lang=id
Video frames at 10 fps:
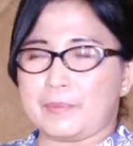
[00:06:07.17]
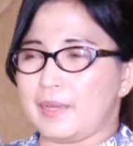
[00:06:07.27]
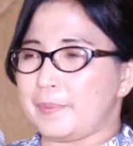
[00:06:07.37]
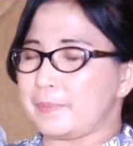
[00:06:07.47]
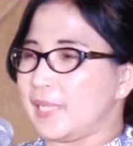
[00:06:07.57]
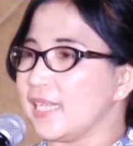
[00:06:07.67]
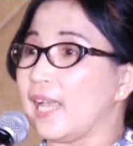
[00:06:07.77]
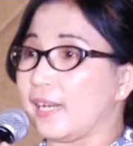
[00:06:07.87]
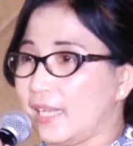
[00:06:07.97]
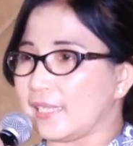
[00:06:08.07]
apa
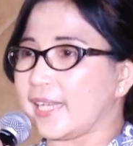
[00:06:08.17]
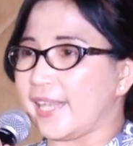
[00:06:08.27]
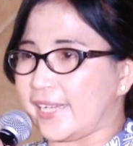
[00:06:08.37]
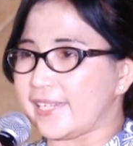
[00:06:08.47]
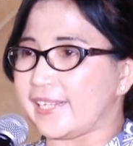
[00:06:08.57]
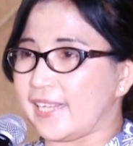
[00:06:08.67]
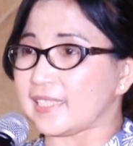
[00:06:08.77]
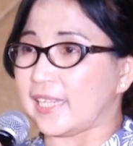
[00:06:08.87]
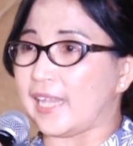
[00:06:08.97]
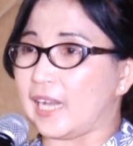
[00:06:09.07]
meninggalkan keyakinan yang
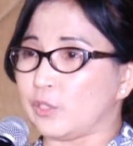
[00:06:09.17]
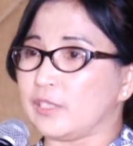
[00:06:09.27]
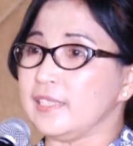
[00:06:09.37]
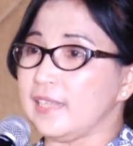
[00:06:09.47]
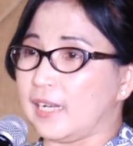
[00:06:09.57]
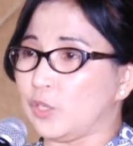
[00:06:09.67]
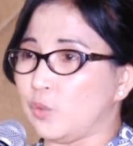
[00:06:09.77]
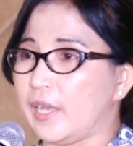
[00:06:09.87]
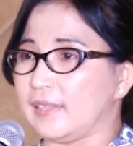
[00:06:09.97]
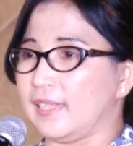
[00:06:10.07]
saya anut di jalan
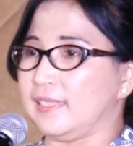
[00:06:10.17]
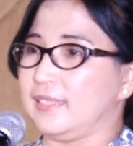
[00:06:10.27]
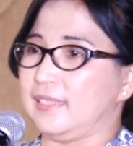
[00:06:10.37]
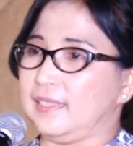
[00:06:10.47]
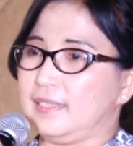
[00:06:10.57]
Tuhan tadi